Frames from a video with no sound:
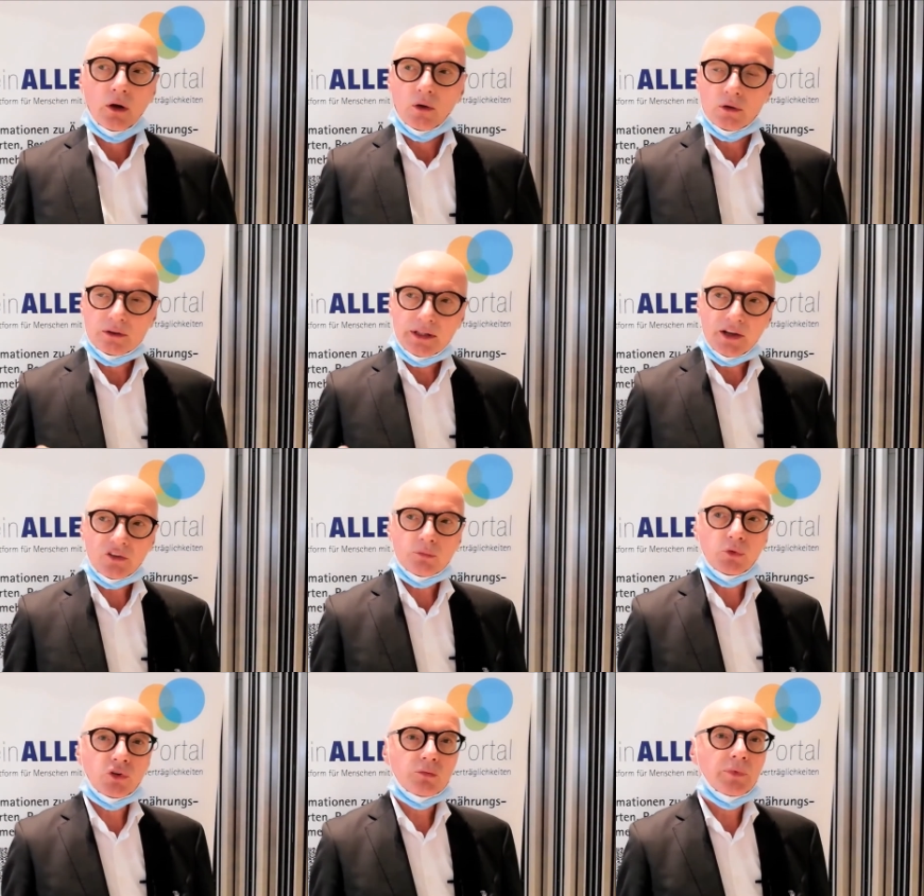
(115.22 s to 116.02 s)
Und das
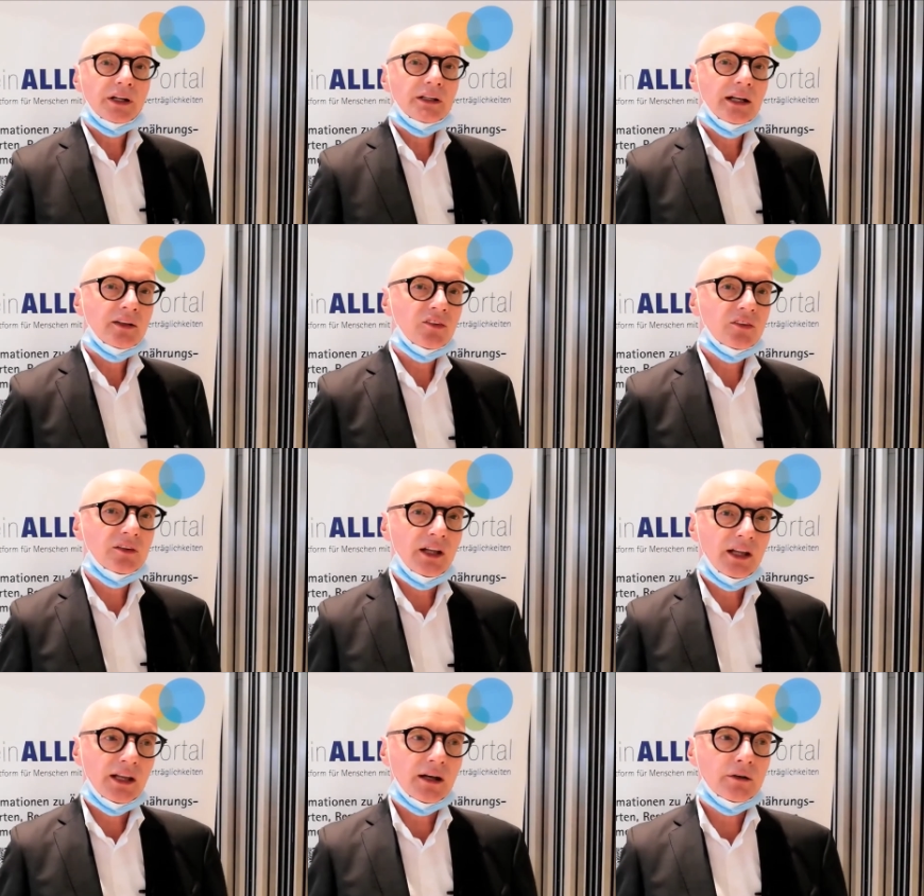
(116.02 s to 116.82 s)
muss man jetzt
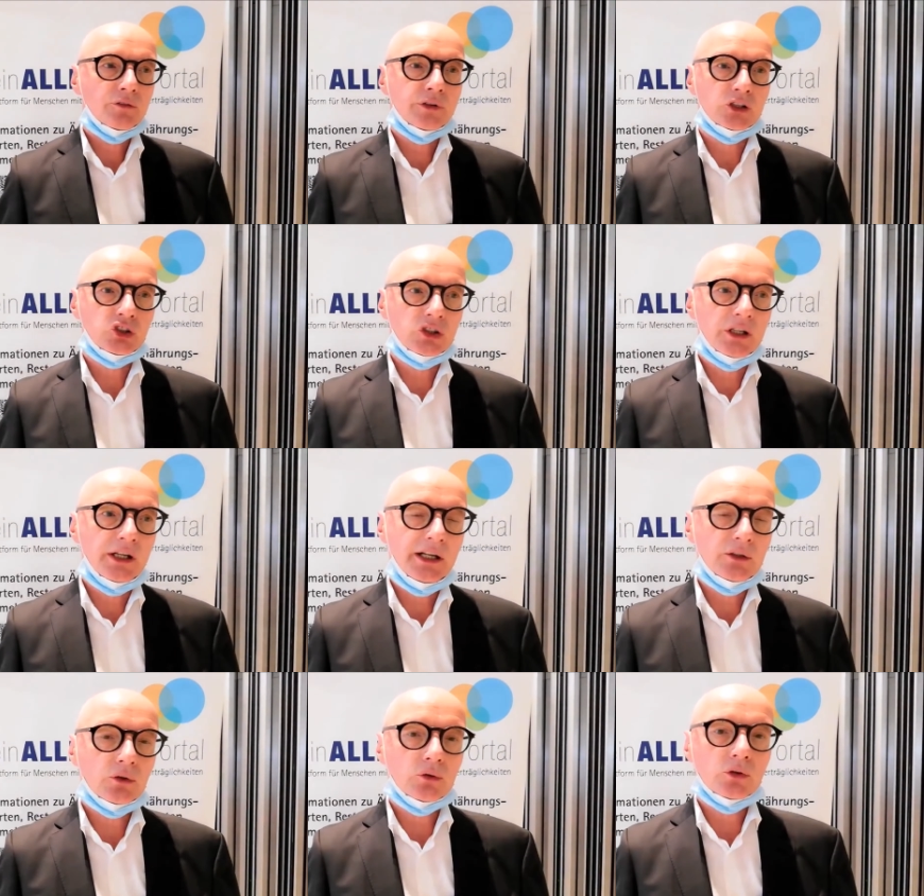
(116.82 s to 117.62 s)
näher
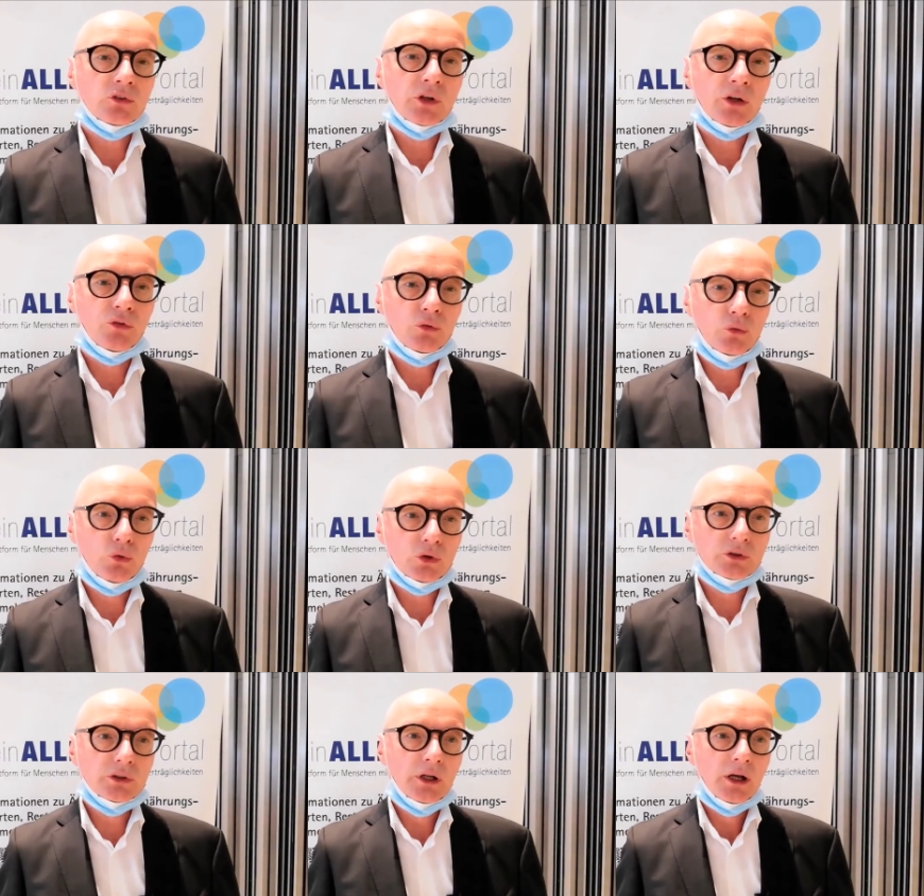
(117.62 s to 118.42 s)
verstehen und
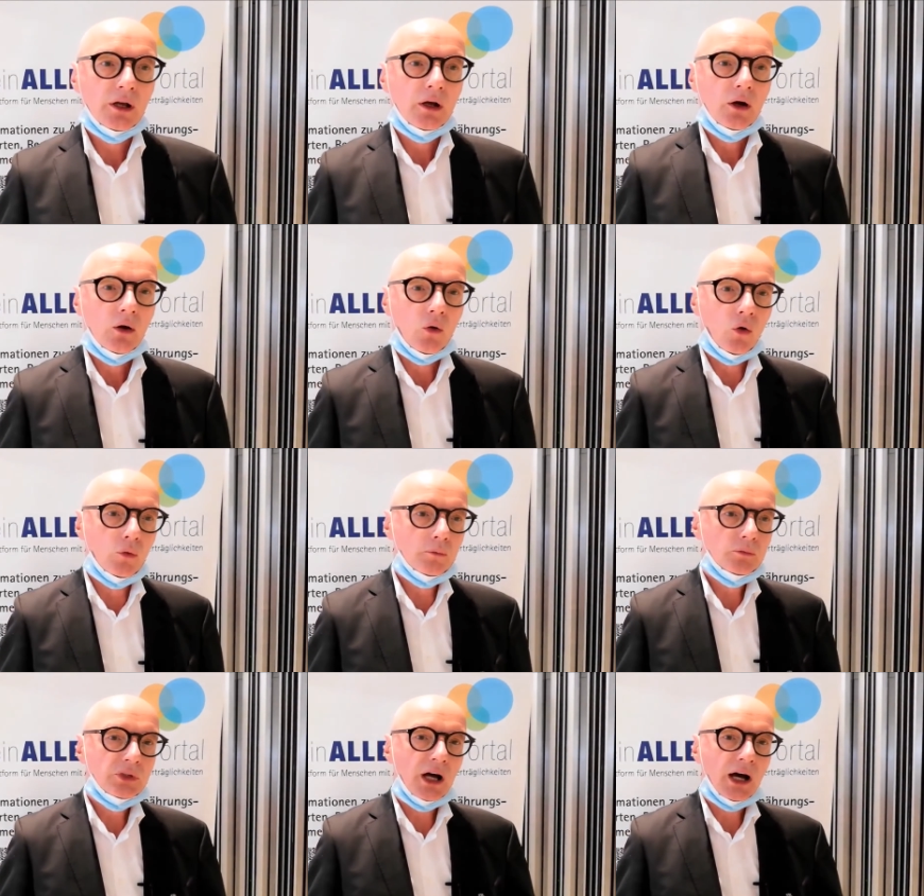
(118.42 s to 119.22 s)
untersuchen,
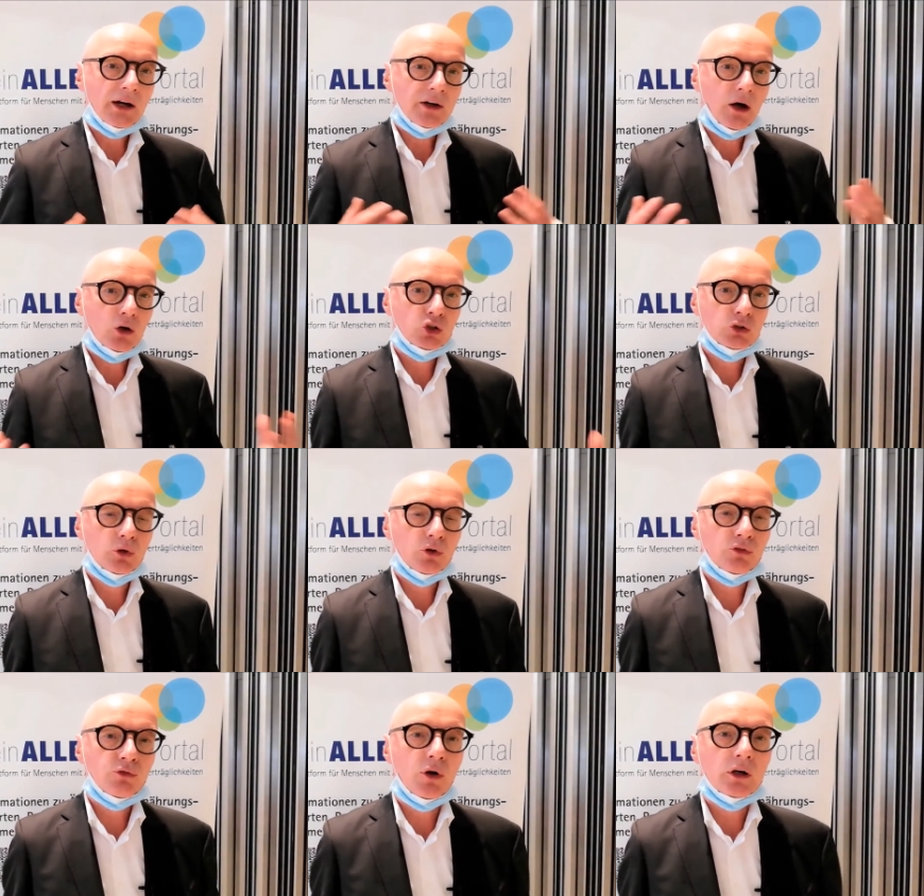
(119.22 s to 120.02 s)
um daraus
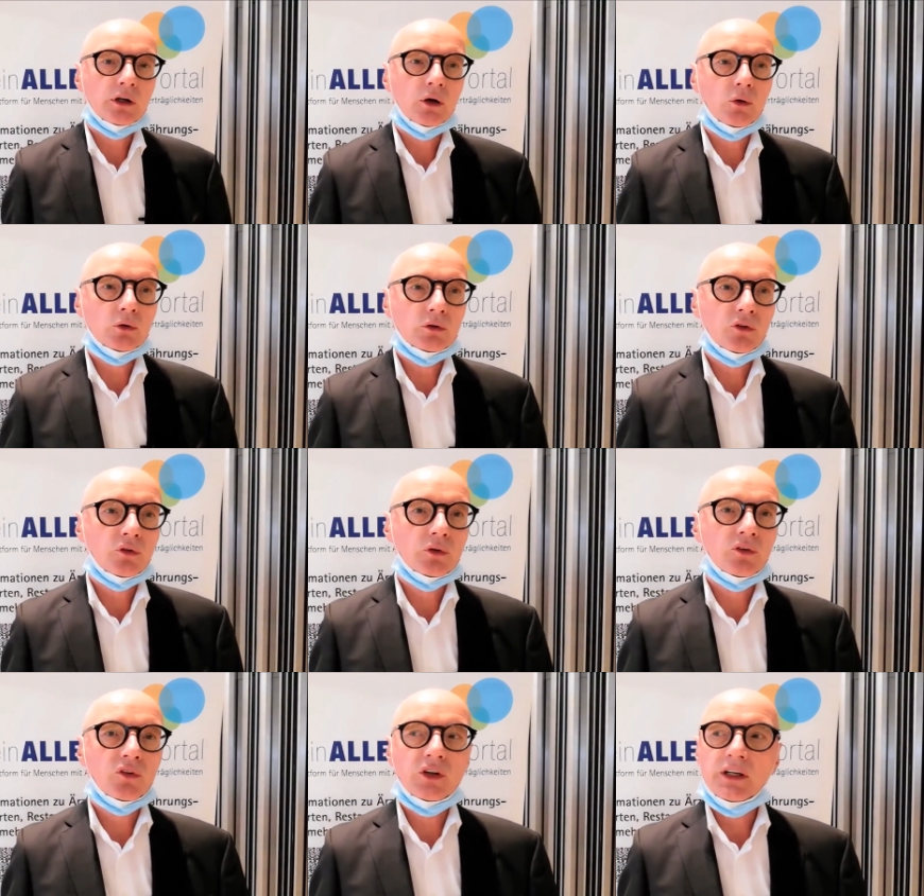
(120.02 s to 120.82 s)
Schlussfolgerungen
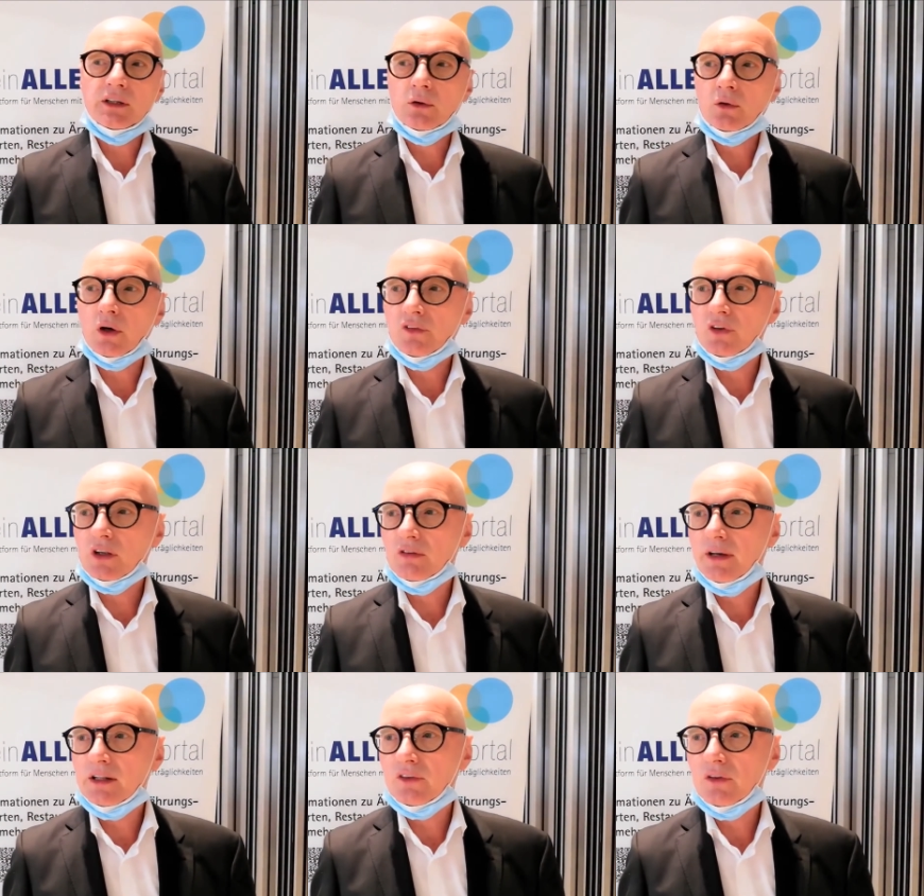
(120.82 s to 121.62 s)
zu ziehen und
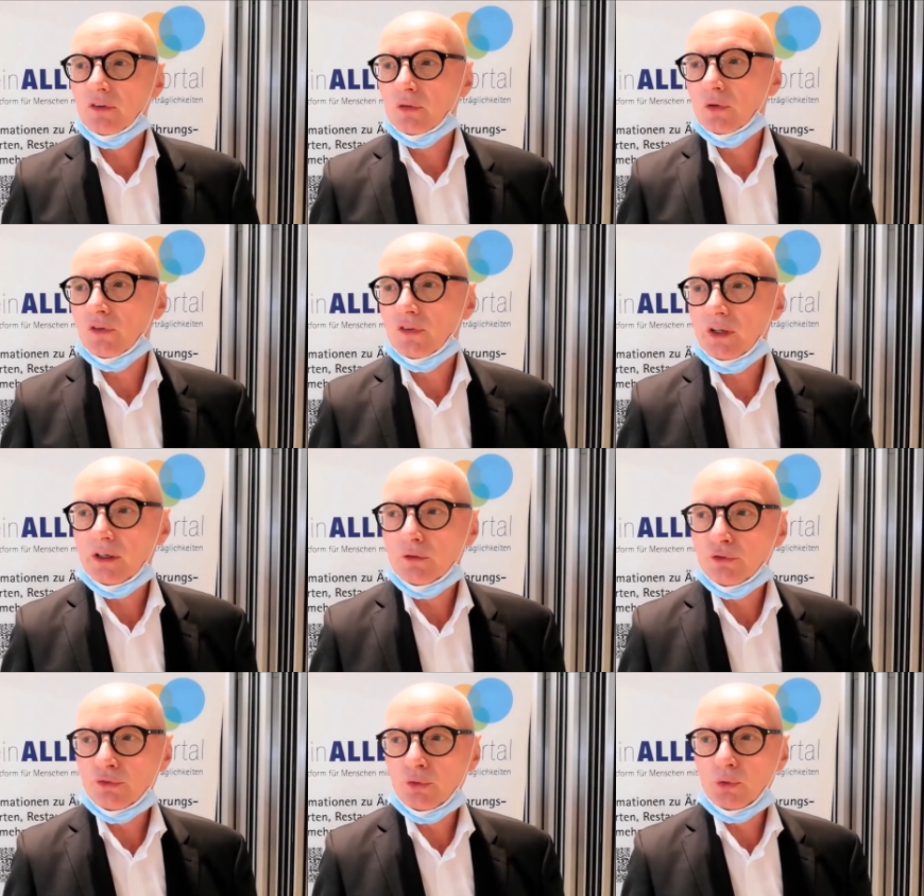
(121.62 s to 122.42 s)
Konsequenzen zu
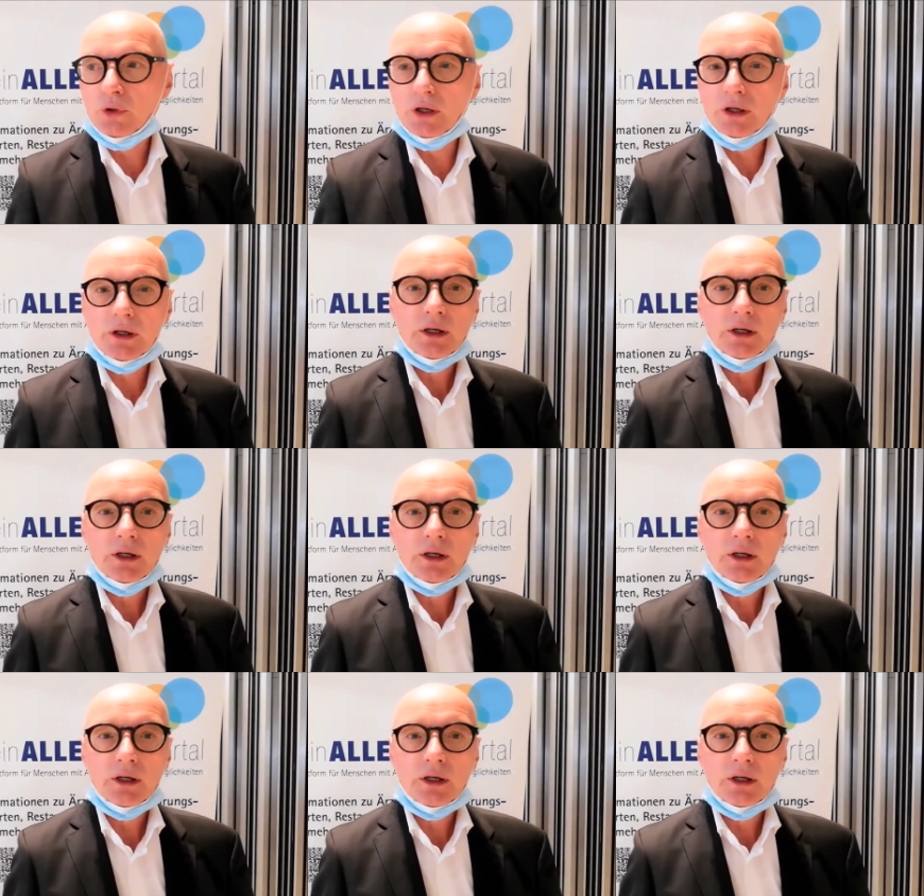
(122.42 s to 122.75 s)
ziehen für